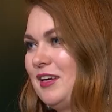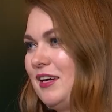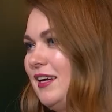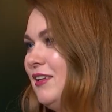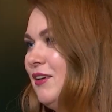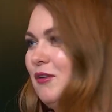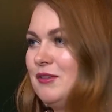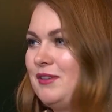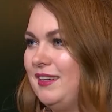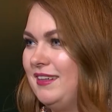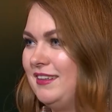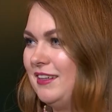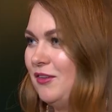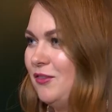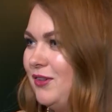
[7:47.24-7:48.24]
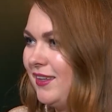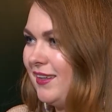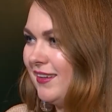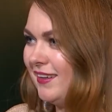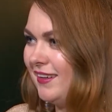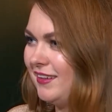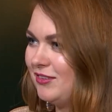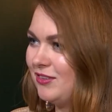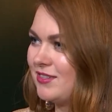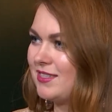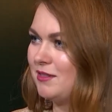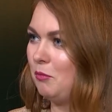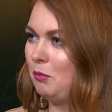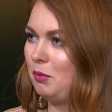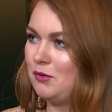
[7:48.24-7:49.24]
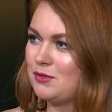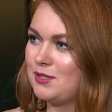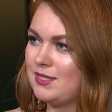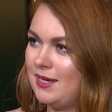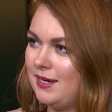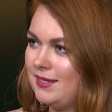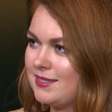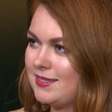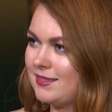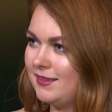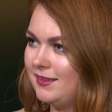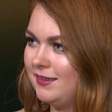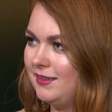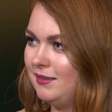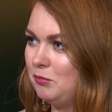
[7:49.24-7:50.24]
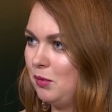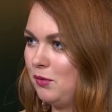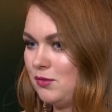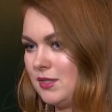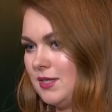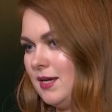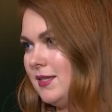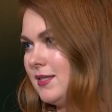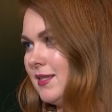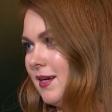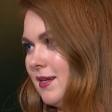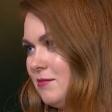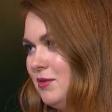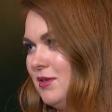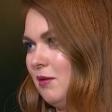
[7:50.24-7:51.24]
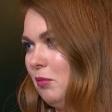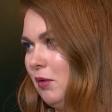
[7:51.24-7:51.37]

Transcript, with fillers: Какая-то крутая аналогия, да, то есть там плюс сайз и плюс сайз размер